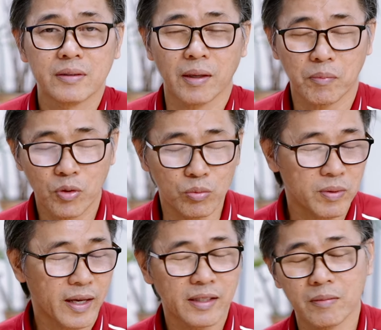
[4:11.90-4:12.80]
จับกลุ่ม
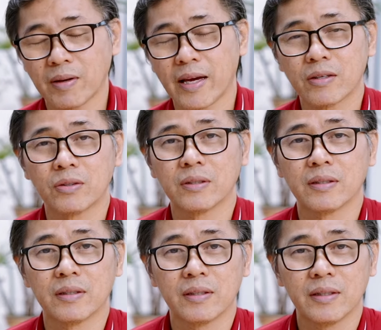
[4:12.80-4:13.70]
กันทำร้ายคน
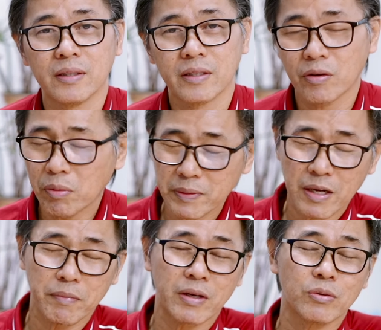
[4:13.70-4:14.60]
คิดว่าพระ
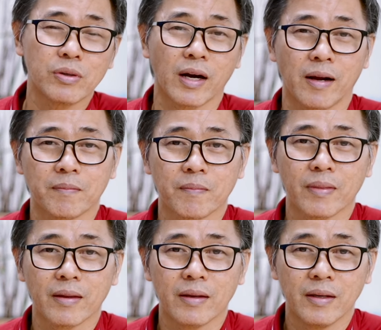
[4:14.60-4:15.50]
เจ้าไม่รู้หรอครับ
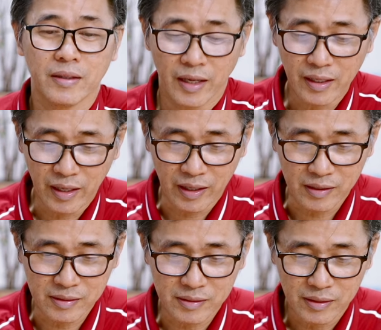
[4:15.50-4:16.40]
ดังนั้นเอง
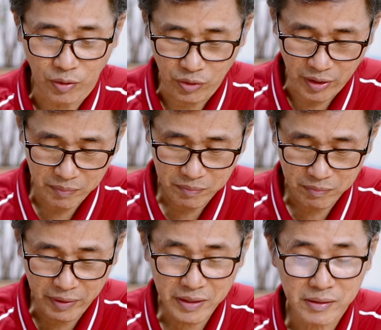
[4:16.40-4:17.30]
คนเหล่านั้น
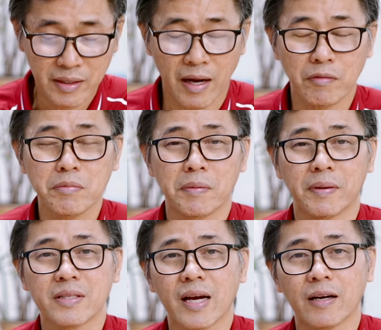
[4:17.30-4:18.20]
ไม่ตระหนักว่ามีพ
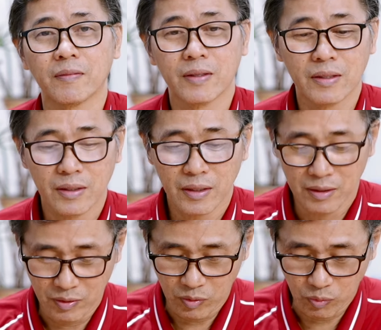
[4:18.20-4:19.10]
ระเจ้า
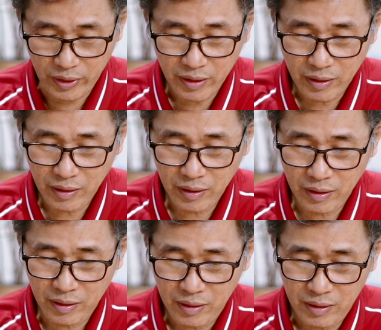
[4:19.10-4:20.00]
วันนี้
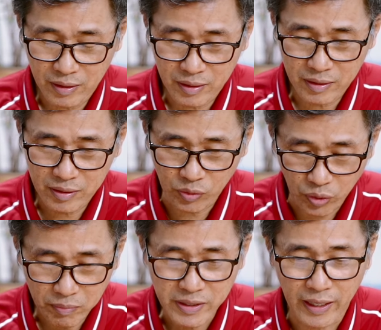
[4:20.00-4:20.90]
หนุน
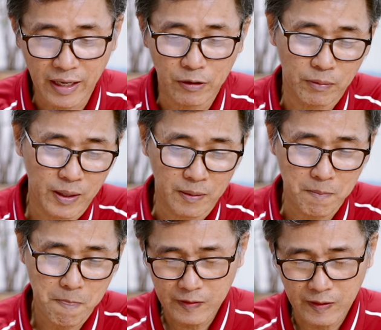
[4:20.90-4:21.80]
น้ำใจเราว่า
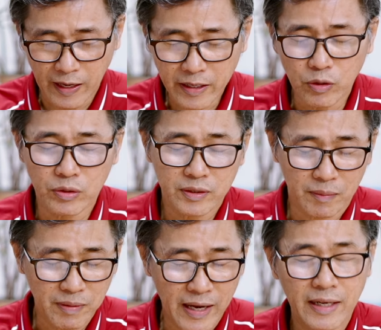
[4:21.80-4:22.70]
หลายคน
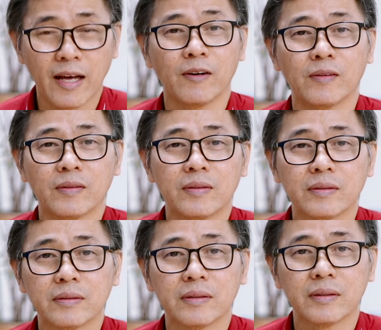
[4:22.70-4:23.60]
ทำร้ายเรา
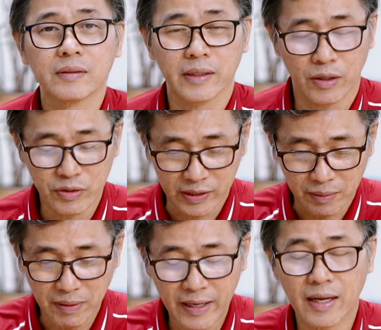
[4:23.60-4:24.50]
แต่เราอย่า
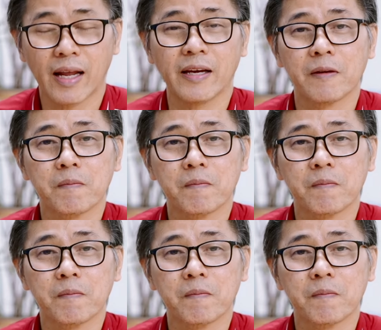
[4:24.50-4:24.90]
ทำร้ายใคร